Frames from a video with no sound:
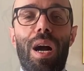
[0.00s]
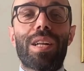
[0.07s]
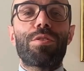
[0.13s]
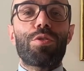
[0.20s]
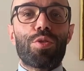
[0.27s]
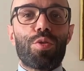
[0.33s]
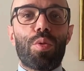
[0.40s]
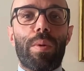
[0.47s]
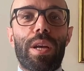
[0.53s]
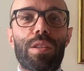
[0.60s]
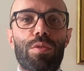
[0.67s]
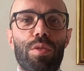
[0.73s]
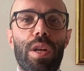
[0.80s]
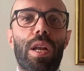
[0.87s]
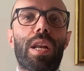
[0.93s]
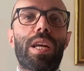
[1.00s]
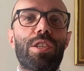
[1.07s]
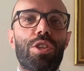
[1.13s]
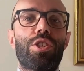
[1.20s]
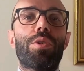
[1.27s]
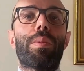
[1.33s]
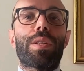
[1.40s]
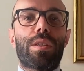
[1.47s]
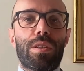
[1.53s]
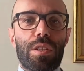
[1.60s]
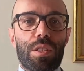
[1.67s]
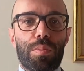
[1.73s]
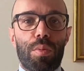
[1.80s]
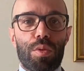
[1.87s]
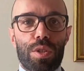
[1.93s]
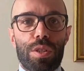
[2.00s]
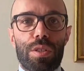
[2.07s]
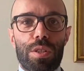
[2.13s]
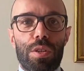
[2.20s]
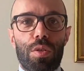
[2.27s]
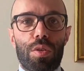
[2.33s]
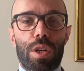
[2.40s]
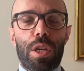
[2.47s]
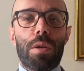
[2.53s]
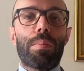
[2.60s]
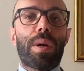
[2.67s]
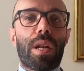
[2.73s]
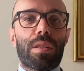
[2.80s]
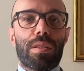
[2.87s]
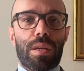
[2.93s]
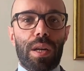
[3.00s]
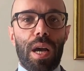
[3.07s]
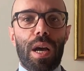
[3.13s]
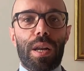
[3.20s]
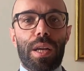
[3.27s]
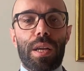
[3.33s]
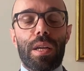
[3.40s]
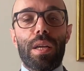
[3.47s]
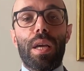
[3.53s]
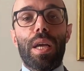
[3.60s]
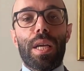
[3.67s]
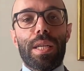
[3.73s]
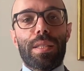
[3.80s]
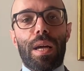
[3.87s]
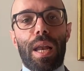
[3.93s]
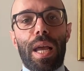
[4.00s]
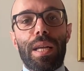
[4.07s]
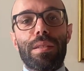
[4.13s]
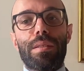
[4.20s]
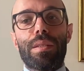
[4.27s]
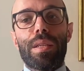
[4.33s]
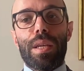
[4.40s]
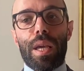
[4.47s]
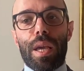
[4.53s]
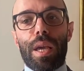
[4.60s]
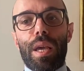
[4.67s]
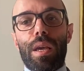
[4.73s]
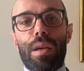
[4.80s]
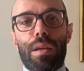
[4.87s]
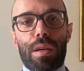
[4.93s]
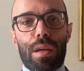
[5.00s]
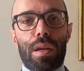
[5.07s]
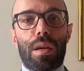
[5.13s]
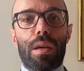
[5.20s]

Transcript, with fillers: Altro strumento che la legge ci mette a disposizione per attirare i talenti e